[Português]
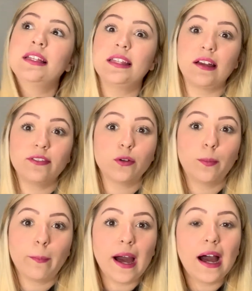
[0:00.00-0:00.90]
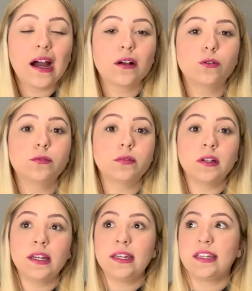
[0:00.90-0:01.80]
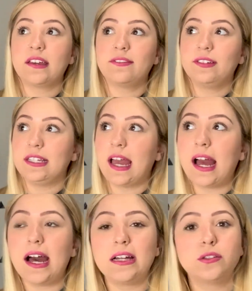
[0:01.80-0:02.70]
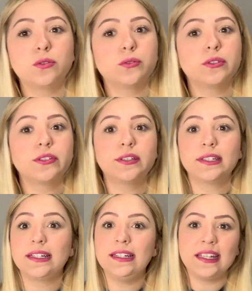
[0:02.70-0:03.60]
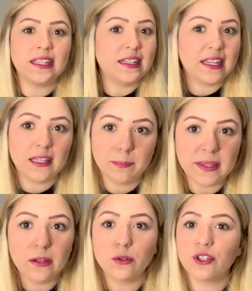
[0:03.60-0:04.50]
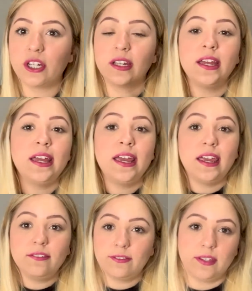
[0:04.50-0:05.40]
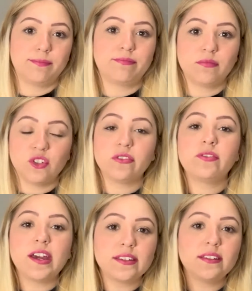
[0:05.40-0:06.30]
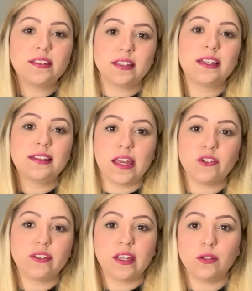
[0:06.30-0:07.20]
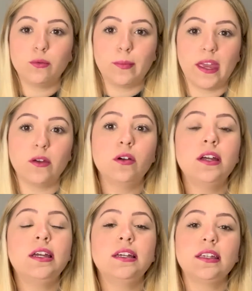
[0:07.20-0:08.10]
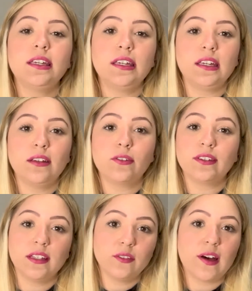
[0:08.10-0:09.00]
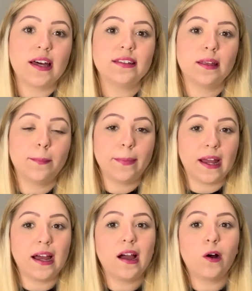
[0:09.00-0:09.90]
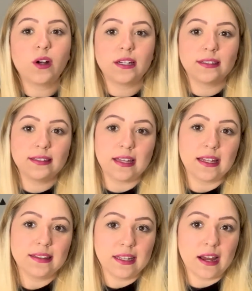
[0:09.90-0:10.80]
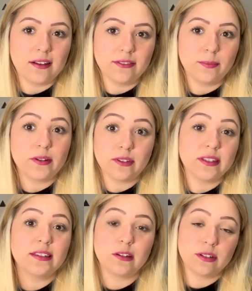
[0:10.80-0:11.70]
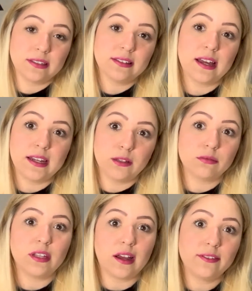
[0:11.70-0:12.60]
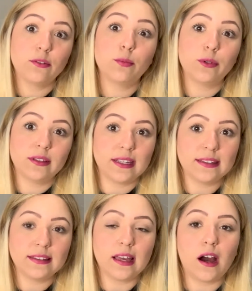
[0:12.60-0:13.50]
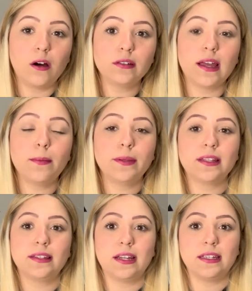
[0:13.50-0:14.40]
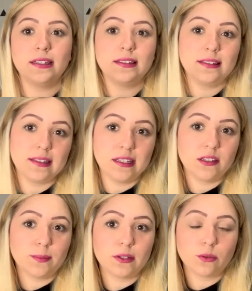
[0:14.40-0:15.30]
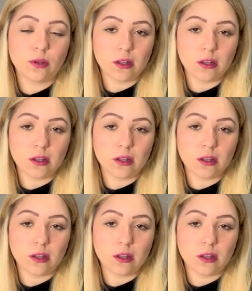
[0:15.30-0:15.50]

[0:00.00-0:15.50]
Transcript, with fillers: tráfego pago, em afiliados, em link building, enfim, diversas estratégias aí do meio que vocês fazem para alcançar tráfego, para vocês alcançarem um tráfego potencial, né, para atrair esses leads para sua